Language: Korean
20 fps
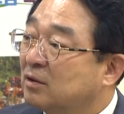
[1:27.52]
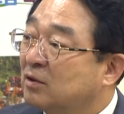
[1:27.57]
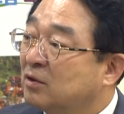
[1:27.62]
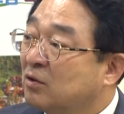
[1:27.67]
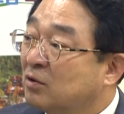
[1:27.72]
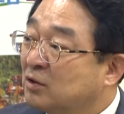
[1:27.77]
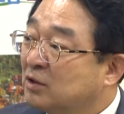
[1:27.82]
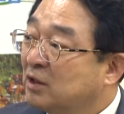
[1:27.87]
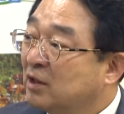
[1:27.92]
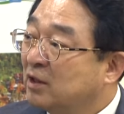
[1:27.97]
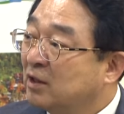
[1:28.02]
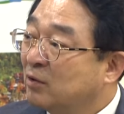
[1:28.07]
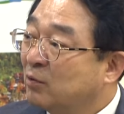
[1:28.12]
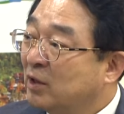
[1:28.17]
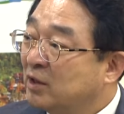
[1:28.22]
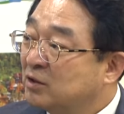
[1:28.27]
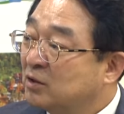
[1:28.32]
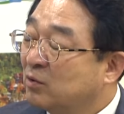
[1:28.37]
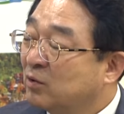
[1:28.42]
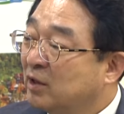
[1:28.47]
경제
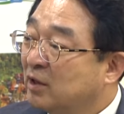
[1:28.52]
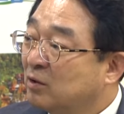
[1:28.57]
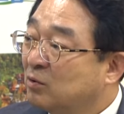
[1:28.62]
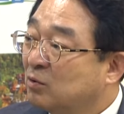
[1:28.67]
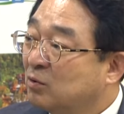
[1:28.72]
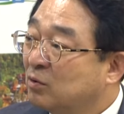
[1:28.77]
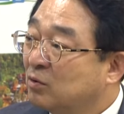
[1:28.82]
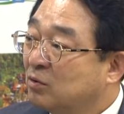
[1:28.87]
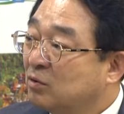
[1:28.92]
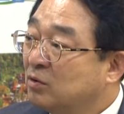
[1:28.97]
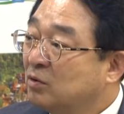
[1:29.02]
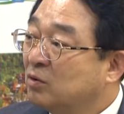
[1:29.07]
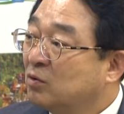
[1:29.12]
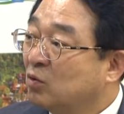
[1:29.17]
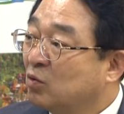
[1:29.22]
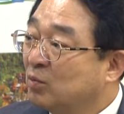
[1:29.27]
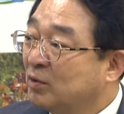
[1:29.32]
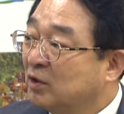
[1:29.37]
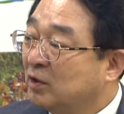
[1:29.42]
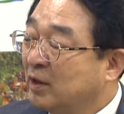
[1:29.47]
활성화에도 큰
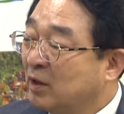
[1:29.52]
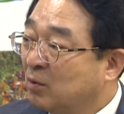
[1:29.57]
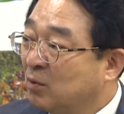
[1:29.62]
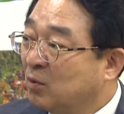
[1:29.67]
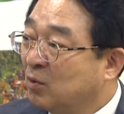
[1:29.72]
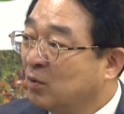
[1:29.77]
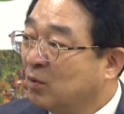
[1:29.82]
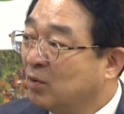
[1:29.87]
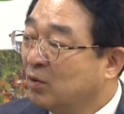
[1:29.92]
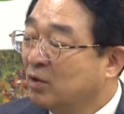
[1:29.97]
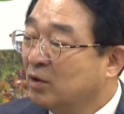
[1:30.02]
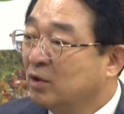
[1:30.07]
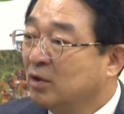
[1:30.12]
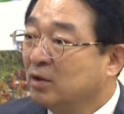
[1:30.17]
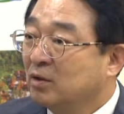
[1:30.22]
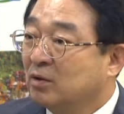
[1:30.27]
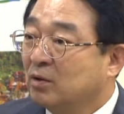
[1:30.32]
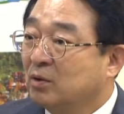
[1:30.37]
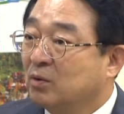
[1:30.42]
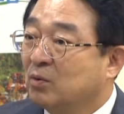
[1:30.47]
도움이 되고
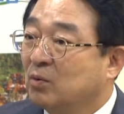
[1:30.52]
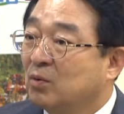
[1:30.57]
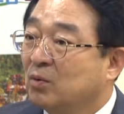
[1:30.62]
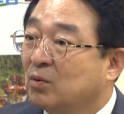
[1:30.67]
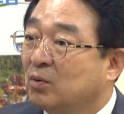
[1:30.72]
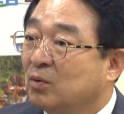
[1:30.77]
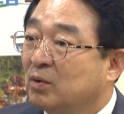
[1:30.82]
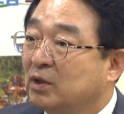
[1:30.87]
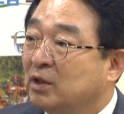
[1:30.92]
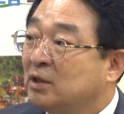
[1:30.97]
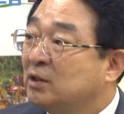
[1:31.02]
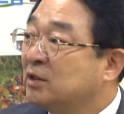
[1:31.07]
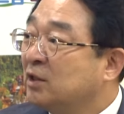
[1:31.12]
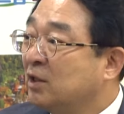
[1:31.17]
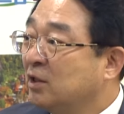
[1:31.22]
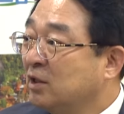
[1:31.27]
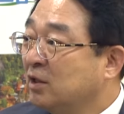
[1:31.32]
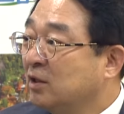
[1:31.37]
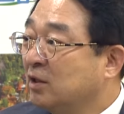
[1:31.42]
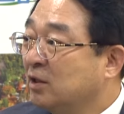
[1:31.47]
그리고
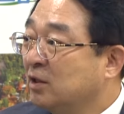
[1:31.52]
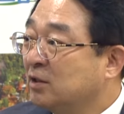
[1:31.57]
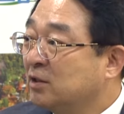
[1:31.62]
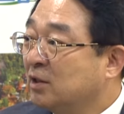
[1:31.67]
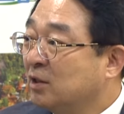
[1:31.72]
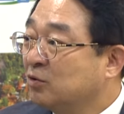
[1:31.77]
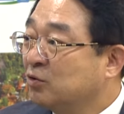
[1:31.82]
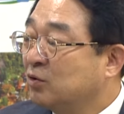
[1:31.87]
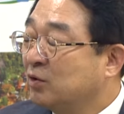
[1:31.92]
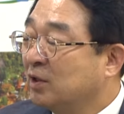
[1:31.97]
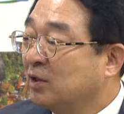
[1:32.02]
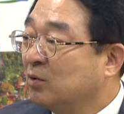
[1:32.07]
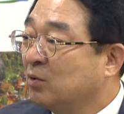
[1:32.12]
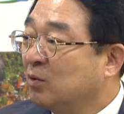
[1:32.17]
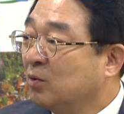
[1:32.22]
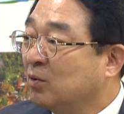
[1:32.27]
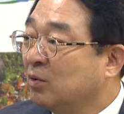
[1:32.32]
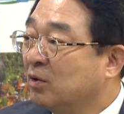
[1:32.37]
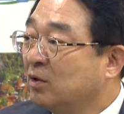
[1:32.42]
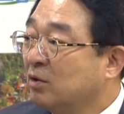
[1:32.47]
일자리
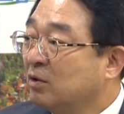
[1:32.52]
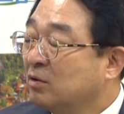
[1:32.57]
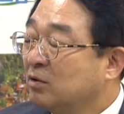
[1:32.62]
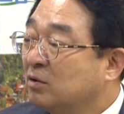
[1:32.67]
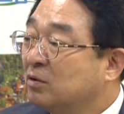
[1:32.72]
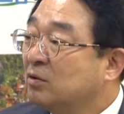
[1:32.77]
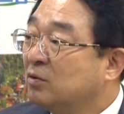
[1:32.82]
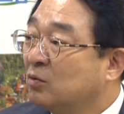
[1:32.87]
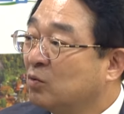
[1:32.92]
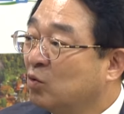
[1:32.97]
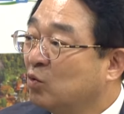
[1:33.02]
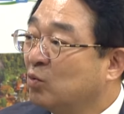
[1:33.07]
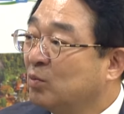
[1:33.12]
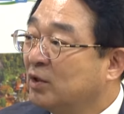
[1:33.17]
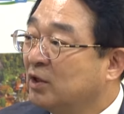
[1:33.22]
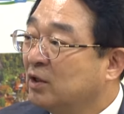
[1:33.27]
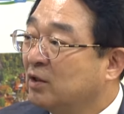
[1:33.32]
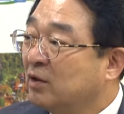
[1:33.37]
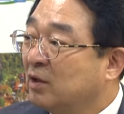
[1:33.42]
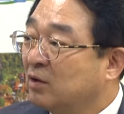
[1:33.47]
창출에도 큰
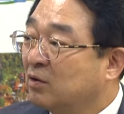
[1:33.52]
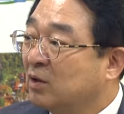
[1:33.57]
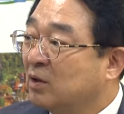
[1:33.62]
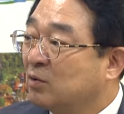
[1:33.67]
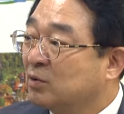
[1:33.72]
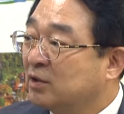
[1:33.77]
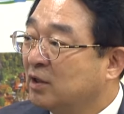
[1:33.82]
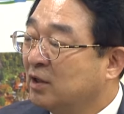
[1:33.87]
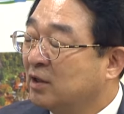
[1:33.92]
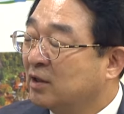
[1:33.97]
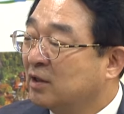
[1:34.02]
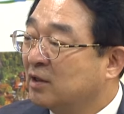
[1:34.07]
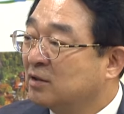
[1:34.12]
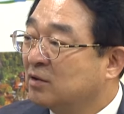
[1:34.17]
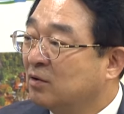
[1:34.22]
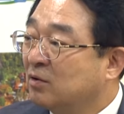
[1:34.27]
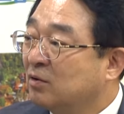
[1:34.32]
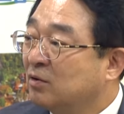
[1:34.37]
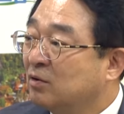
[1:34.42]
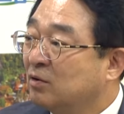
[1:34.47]
도움이 될 거라고
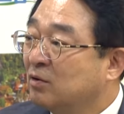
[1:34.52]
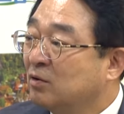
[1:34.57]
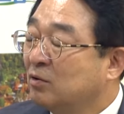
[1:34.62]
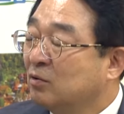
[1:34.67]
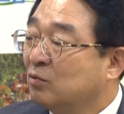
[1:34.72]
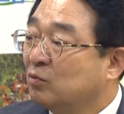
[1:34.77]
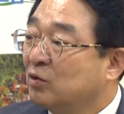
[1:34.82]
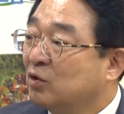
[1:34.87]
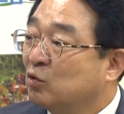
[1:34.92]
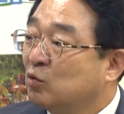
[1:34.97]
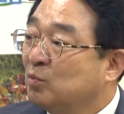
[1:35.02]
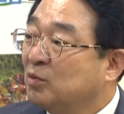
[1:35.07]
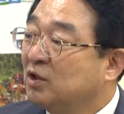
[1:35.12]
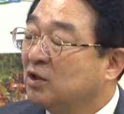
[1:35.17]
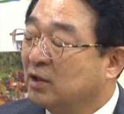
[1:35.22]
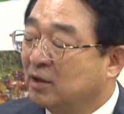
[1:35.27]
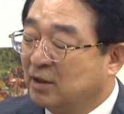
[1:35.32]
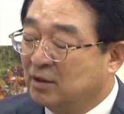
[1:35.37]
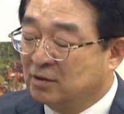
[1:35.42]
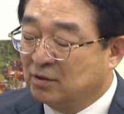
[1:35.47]
생각해서 우리
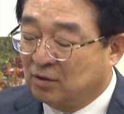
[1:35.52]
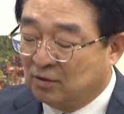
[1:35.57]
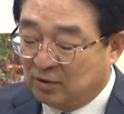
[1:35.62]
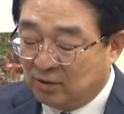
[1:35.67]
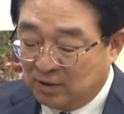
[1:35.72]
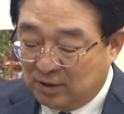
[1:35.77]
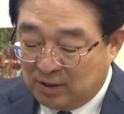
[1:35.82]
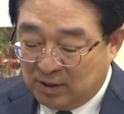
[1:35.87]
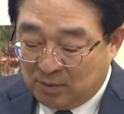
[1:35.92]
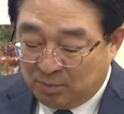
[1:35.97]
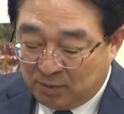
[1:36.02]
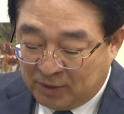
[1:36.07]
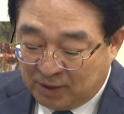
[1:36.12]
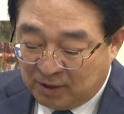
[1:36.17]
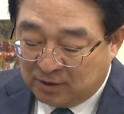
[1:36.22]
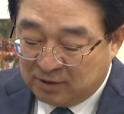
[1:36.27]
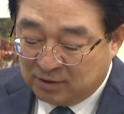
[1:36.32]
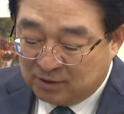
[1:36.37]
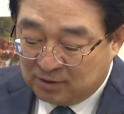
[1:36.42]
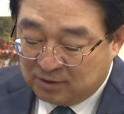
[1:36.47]
국민들께서
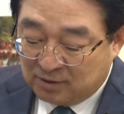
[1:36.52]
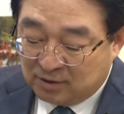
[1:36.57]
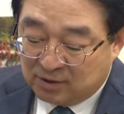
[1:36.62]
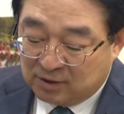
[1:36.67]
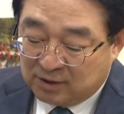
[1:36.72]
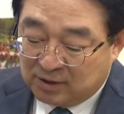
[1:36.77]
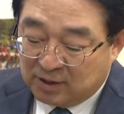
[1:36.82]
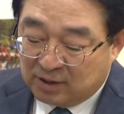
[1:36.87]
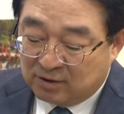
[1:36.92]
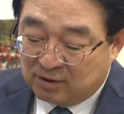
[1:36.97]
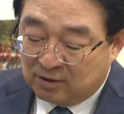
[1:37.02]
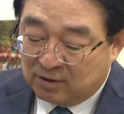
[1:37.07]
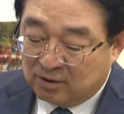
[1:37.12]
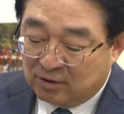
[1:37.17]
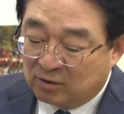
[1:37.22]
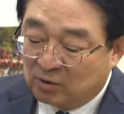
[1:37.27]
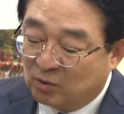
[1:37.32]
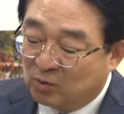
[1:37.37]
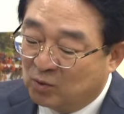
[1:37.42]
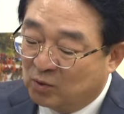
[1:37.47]
많은
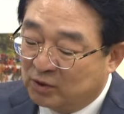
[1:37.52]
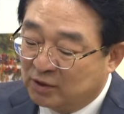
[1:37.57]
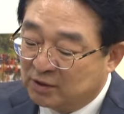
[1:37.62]
기대를 걸고